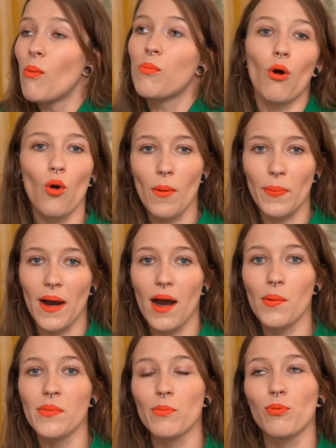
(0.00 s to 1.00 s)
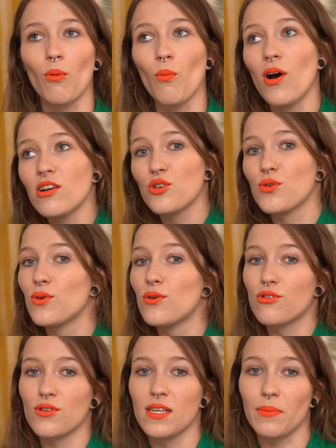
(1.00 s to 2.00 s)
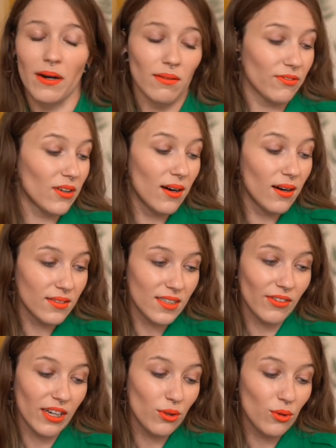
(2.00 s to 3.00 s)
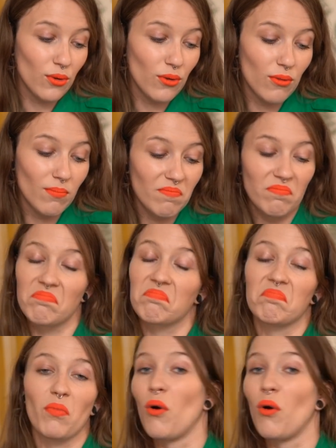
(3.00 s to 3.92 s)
pourquoi pas, mais pour moi, je, je sais pas. Enfin, c'est vrai que. Mm,